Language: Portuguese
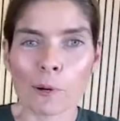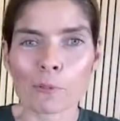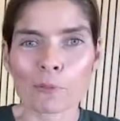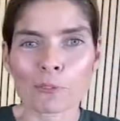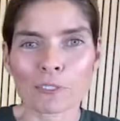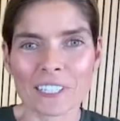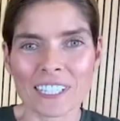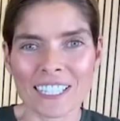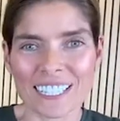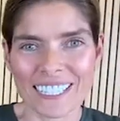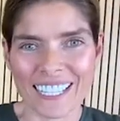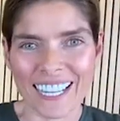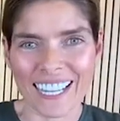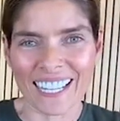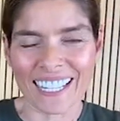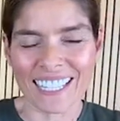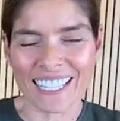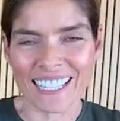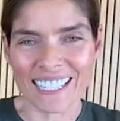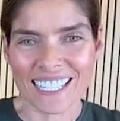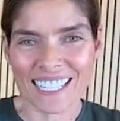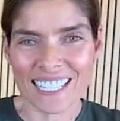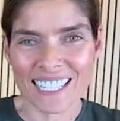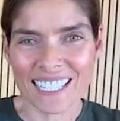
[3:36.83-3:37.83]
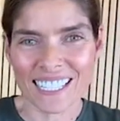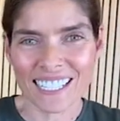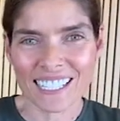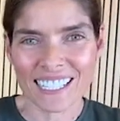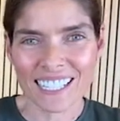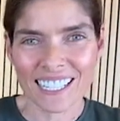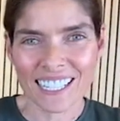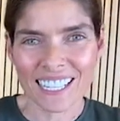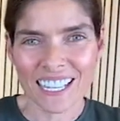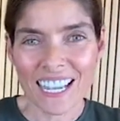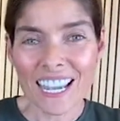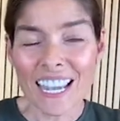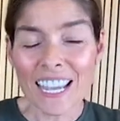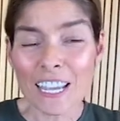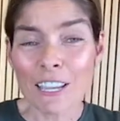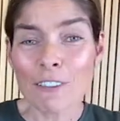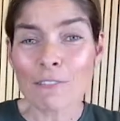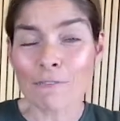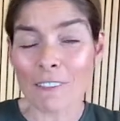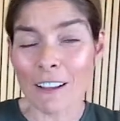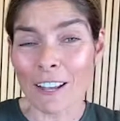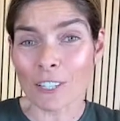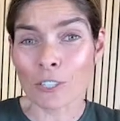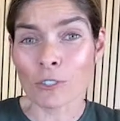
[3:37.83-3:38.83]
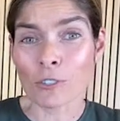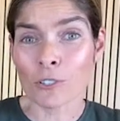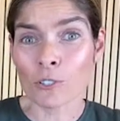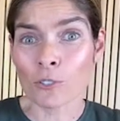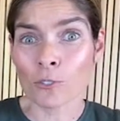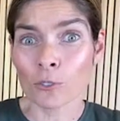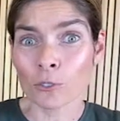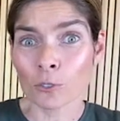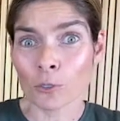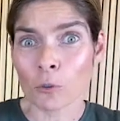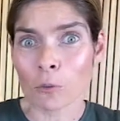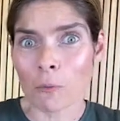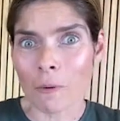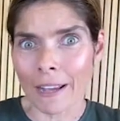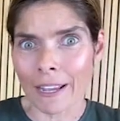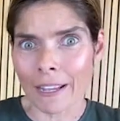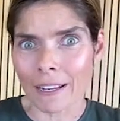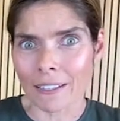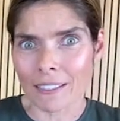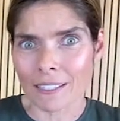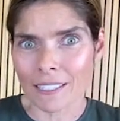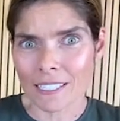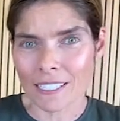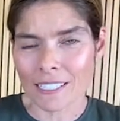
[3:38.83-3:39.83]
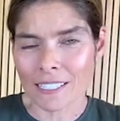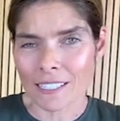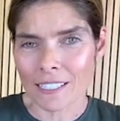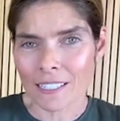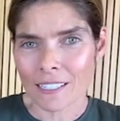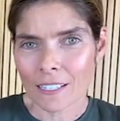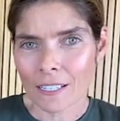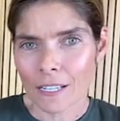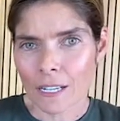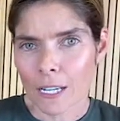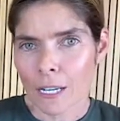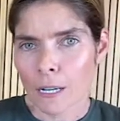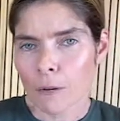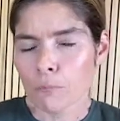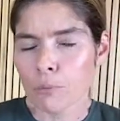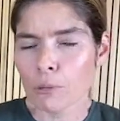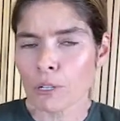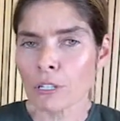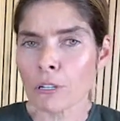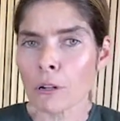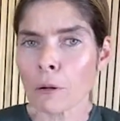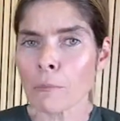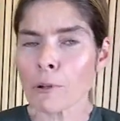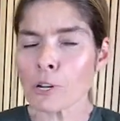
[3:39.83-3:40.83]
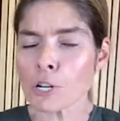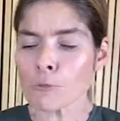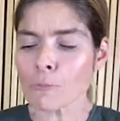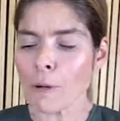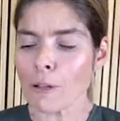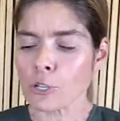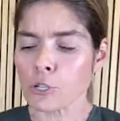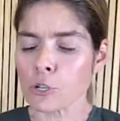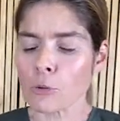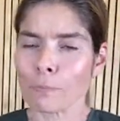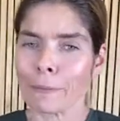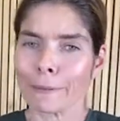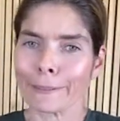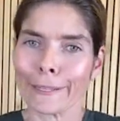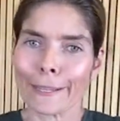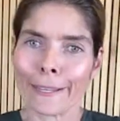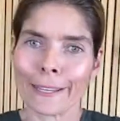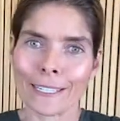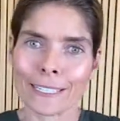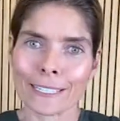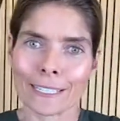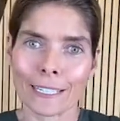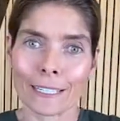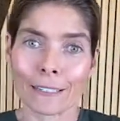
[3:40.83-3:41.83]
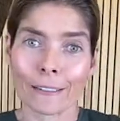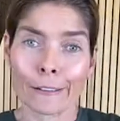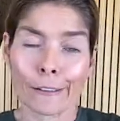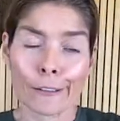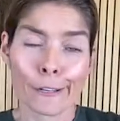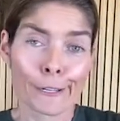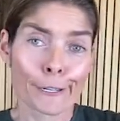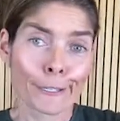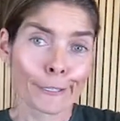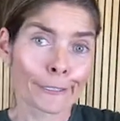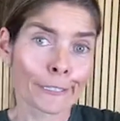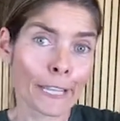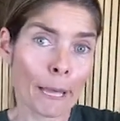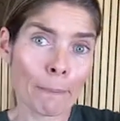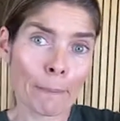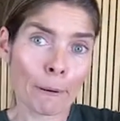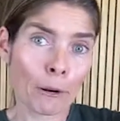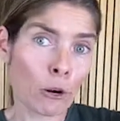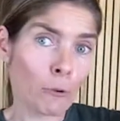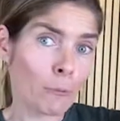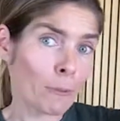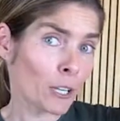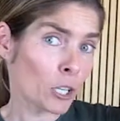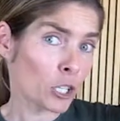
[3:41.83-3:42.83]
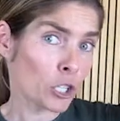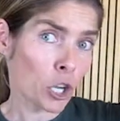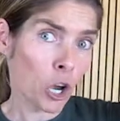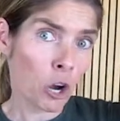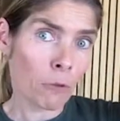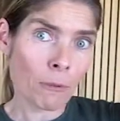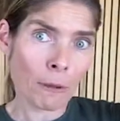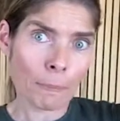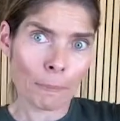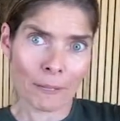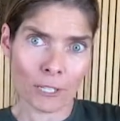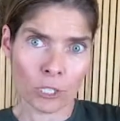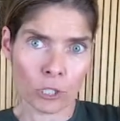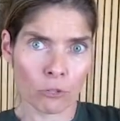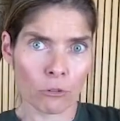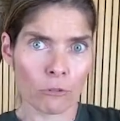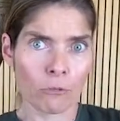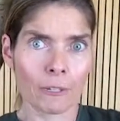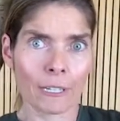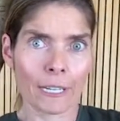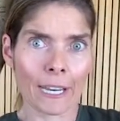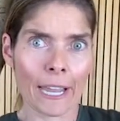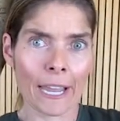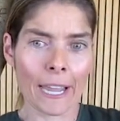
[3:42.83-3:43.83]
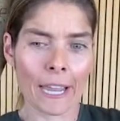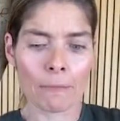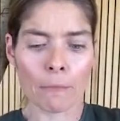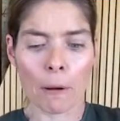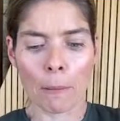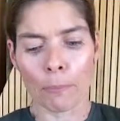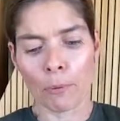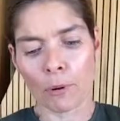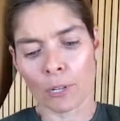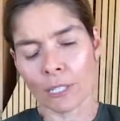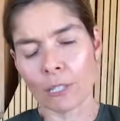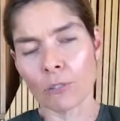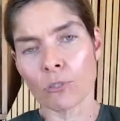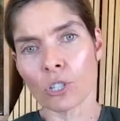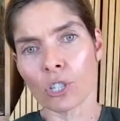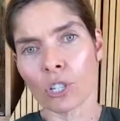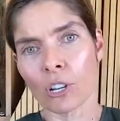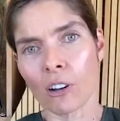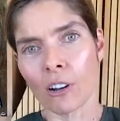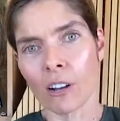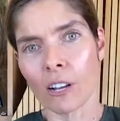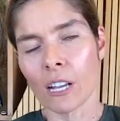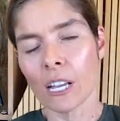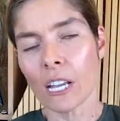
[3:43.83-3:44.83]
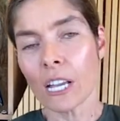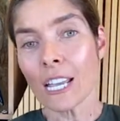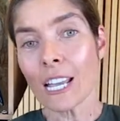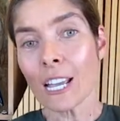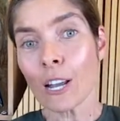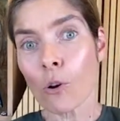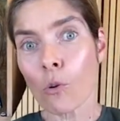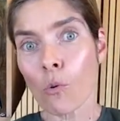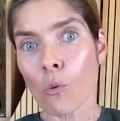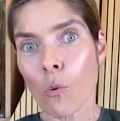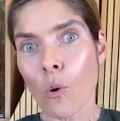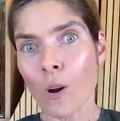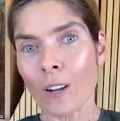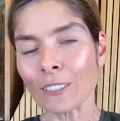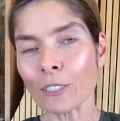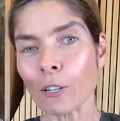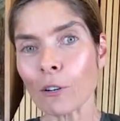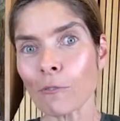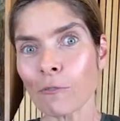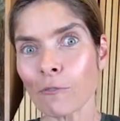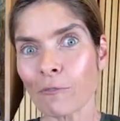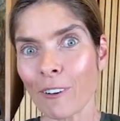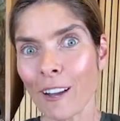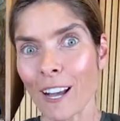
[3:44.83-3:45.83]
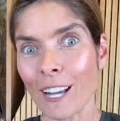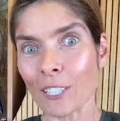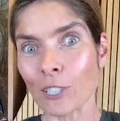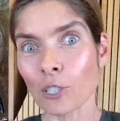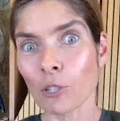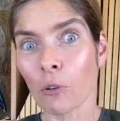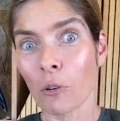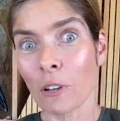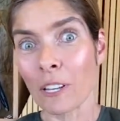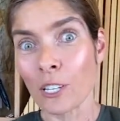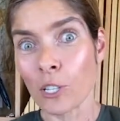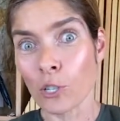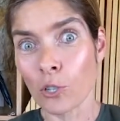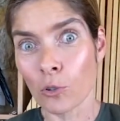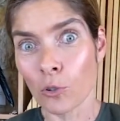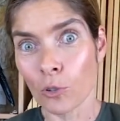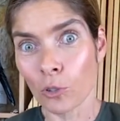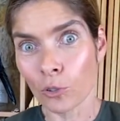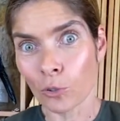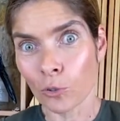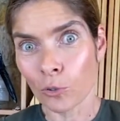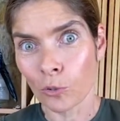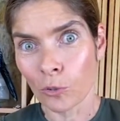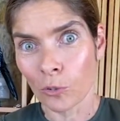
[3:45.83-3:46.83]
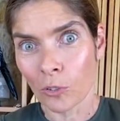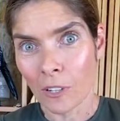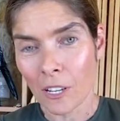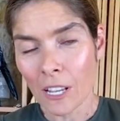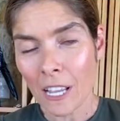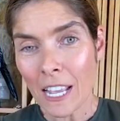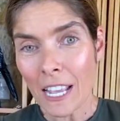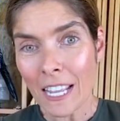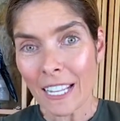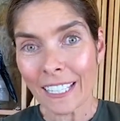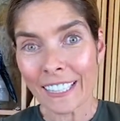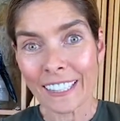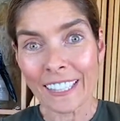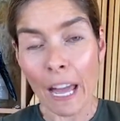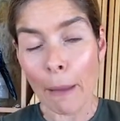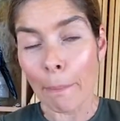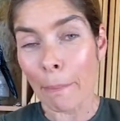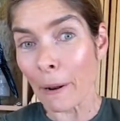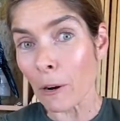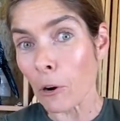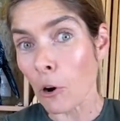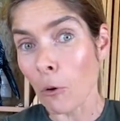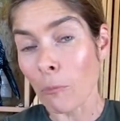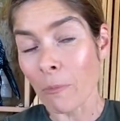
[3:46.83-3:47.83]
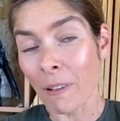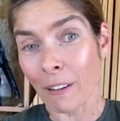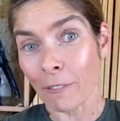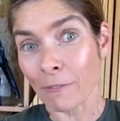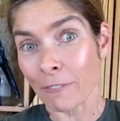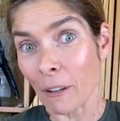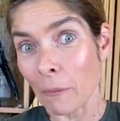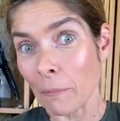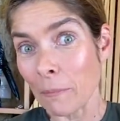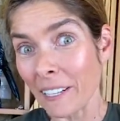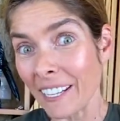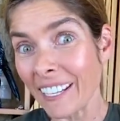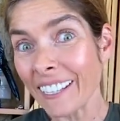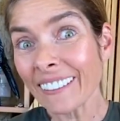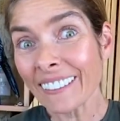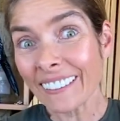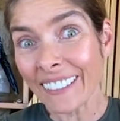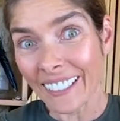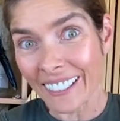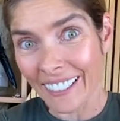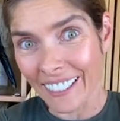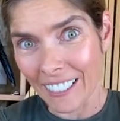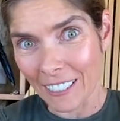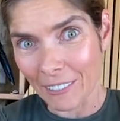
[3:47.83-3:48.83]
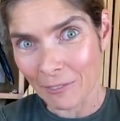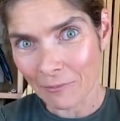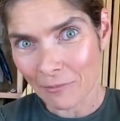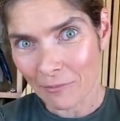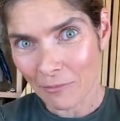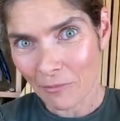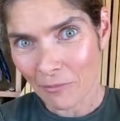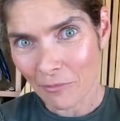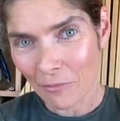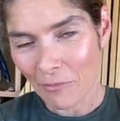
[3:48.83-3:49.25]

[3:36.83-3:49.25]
prontas deles e faço risoto com elas. Porque normalmente uma sopa dessa, dá para comer só uma pessoa, né? É uma porção só. Quando eu faço risoto, dá para comer a família inteira.